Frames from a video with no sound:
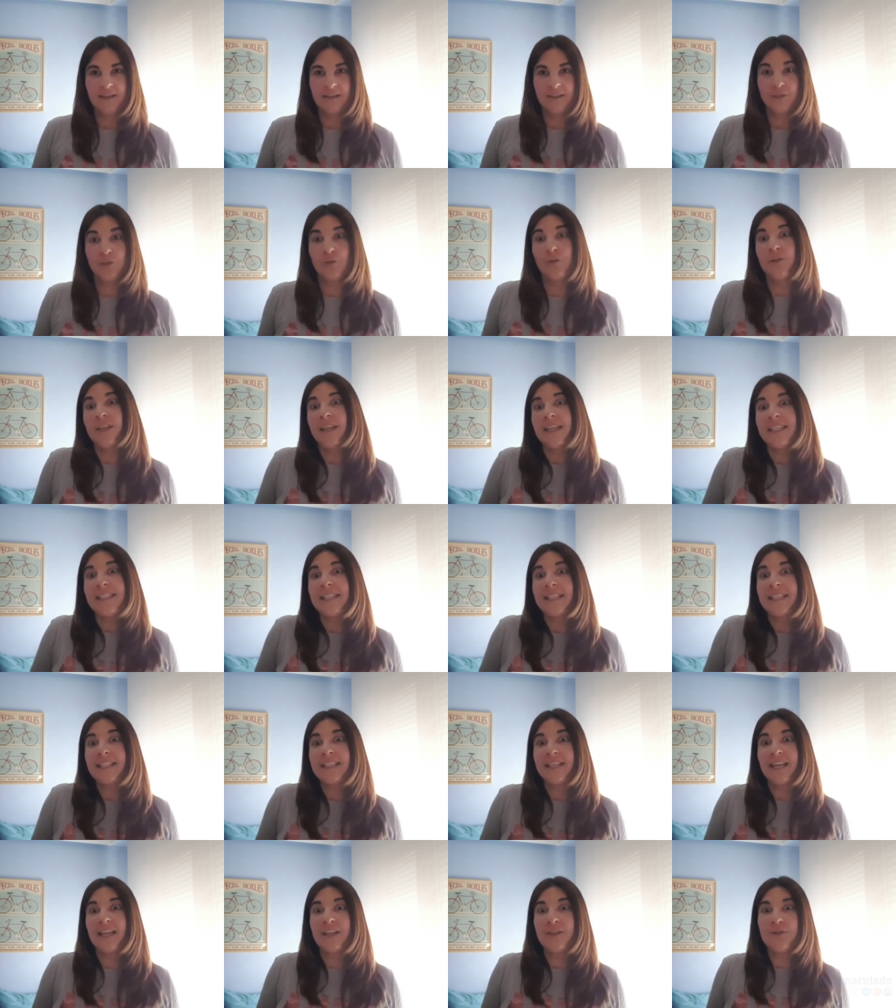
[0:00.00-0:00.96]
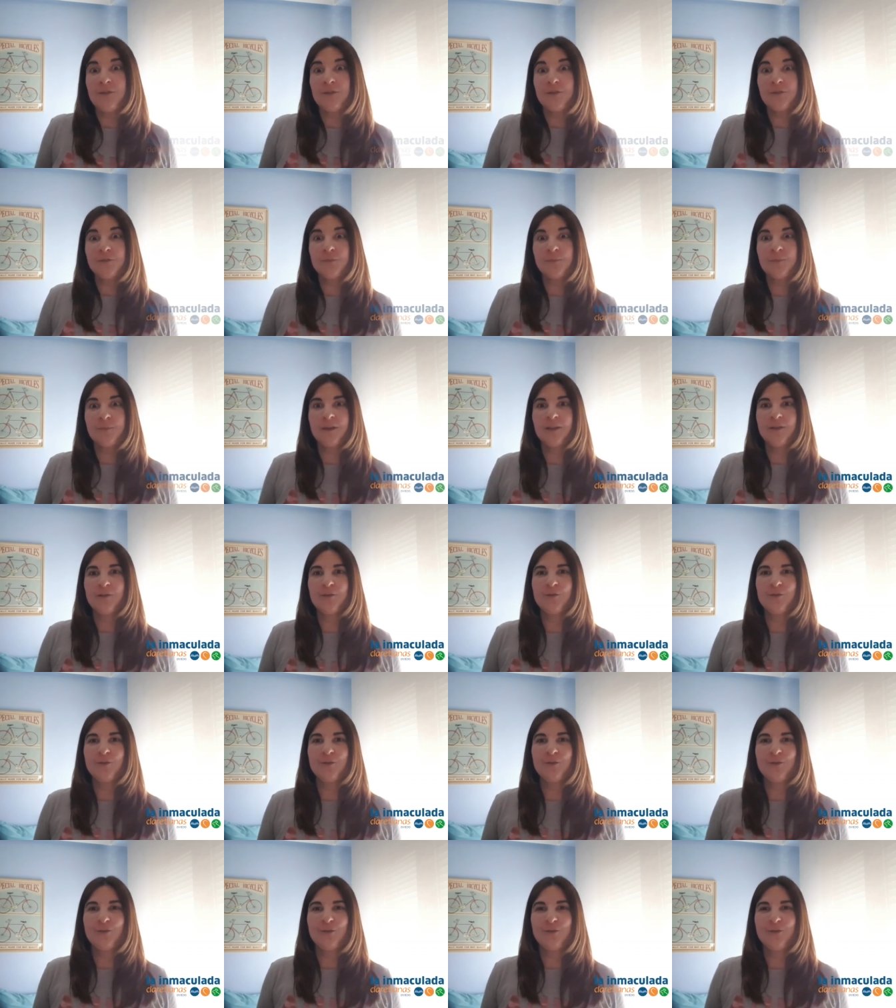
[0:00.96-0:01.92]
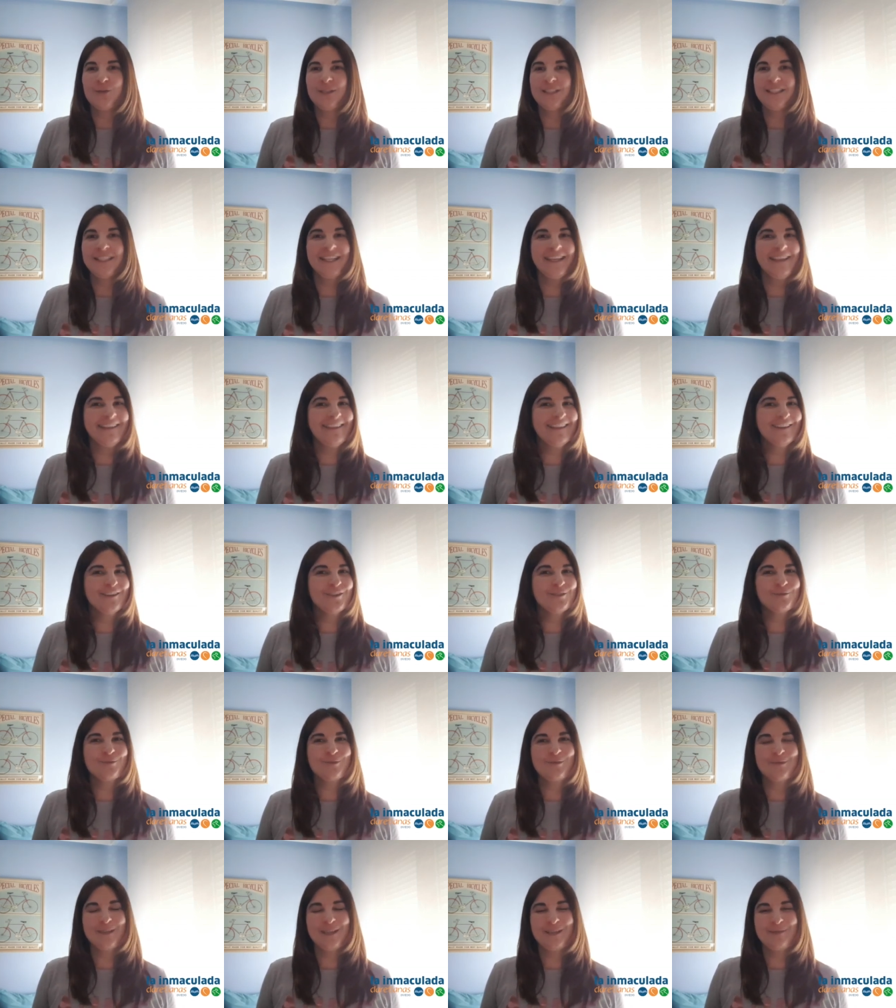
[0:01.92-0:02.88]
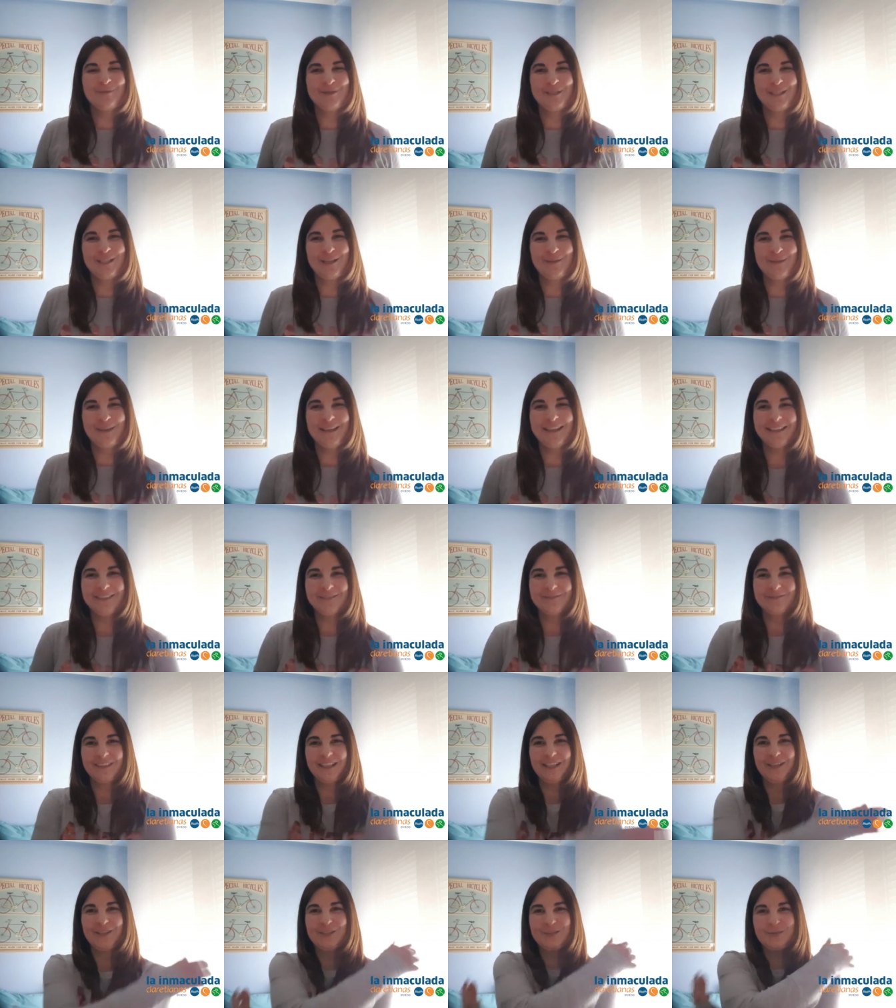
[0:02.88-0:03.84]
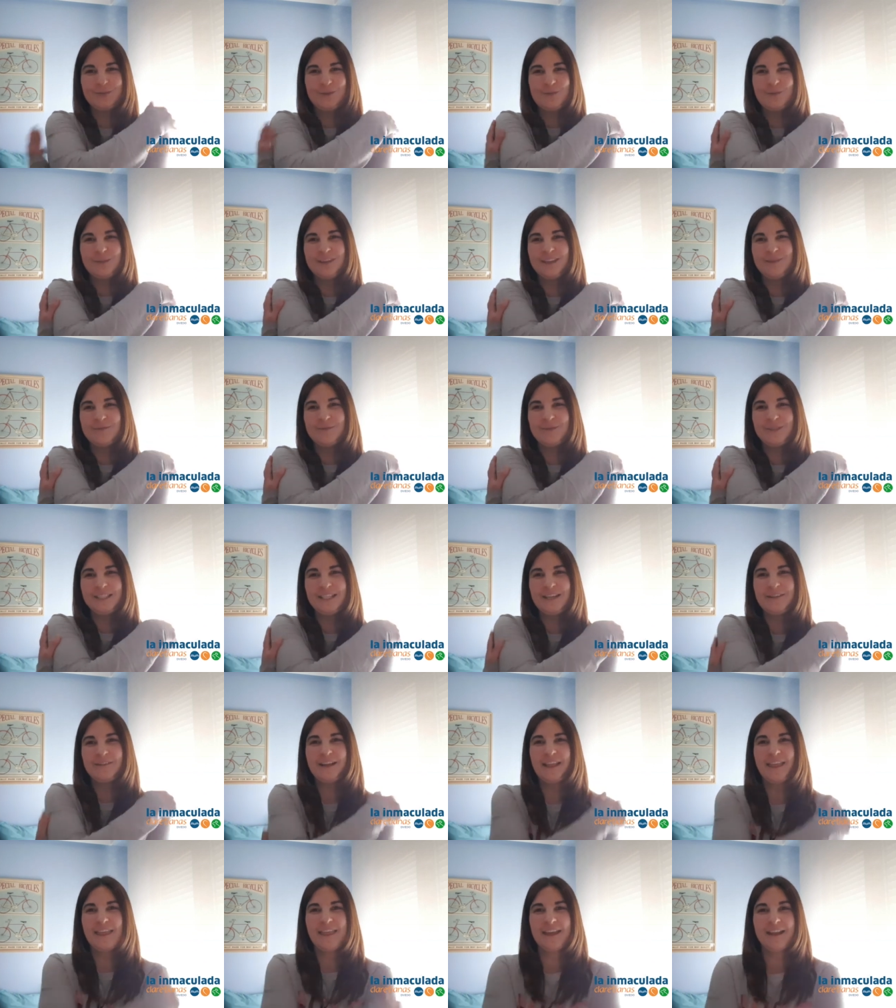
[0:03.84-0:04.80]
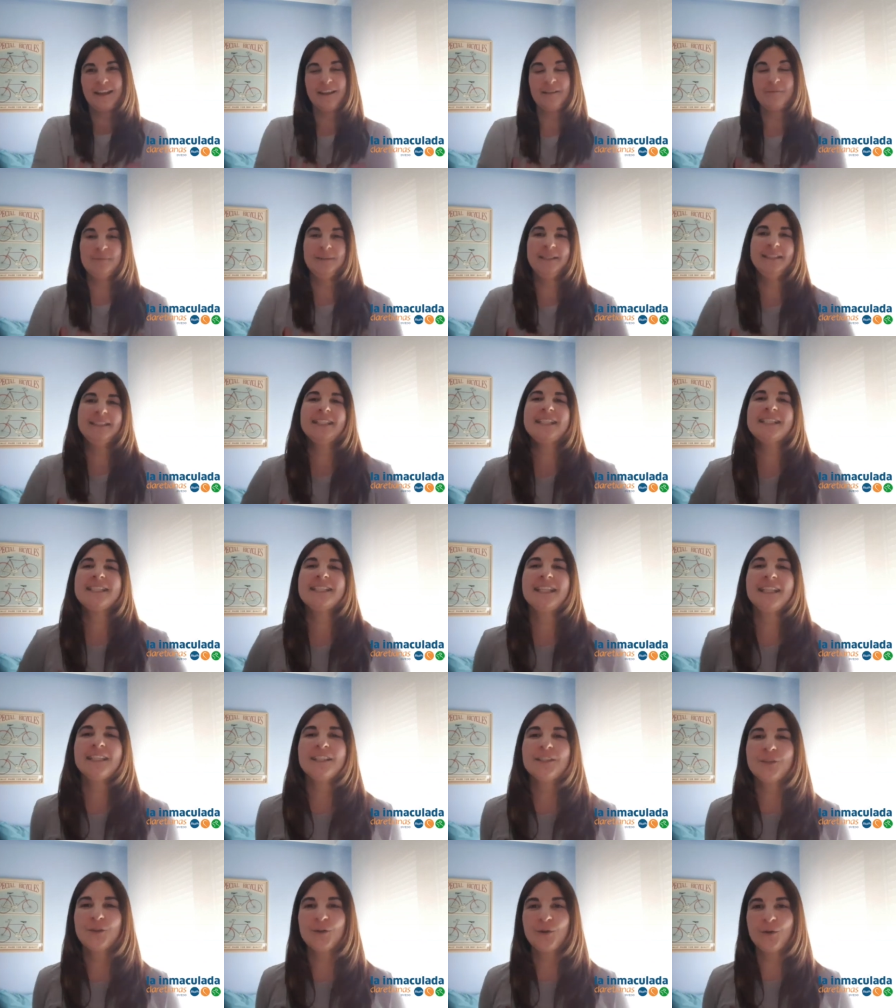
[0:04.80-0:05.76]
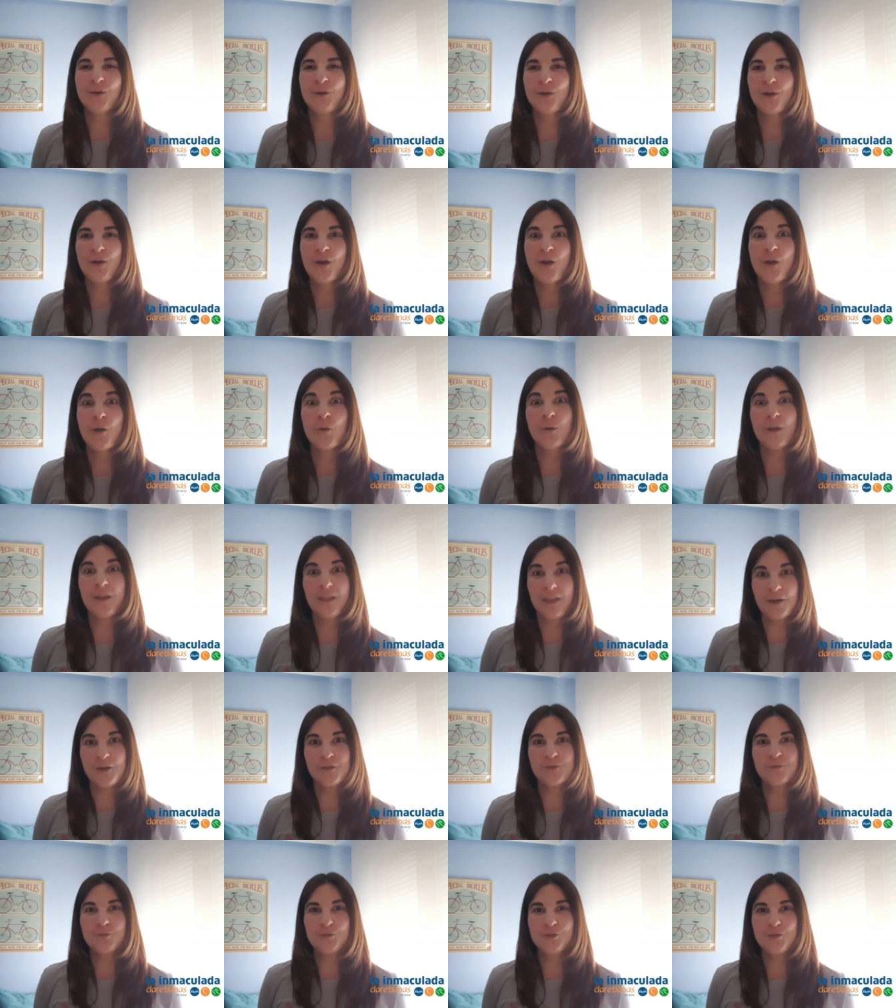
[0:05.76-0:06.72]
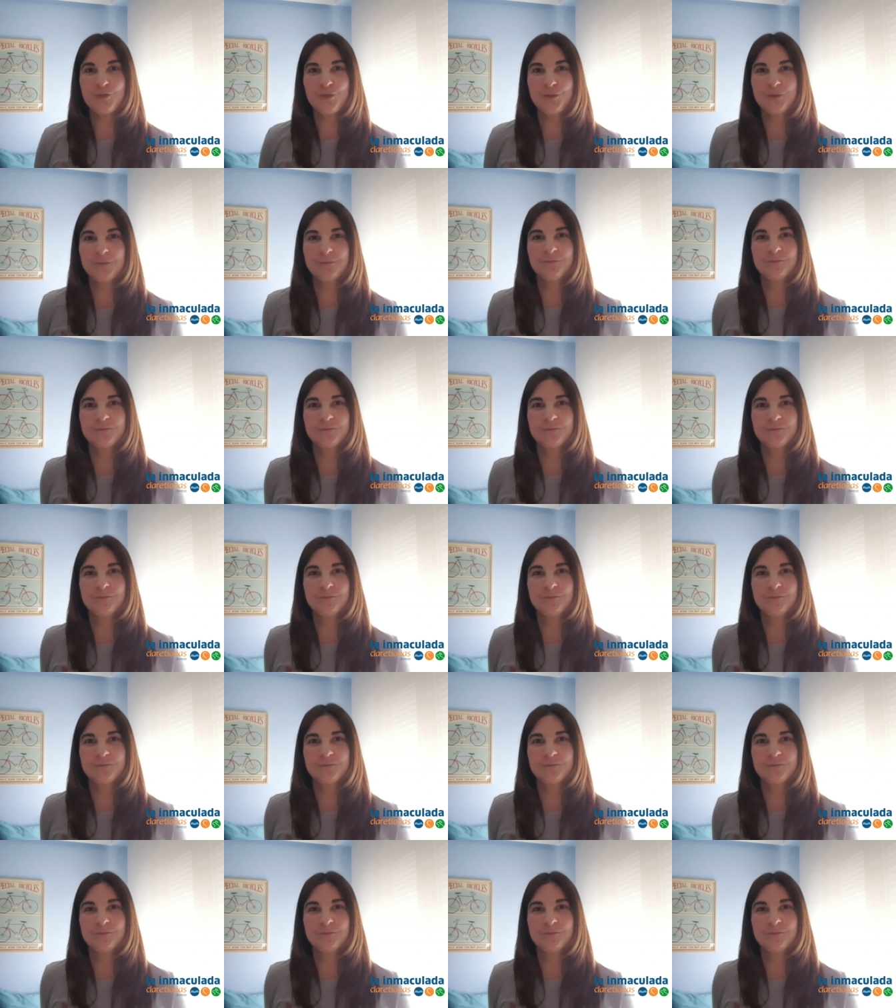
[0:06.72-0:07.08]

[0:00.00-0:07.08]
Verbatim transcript: Son días extraños, pero enseguida nos volveremos a ver y nos volveremos a abrazar. Mientras tanto, cuidaos mucho.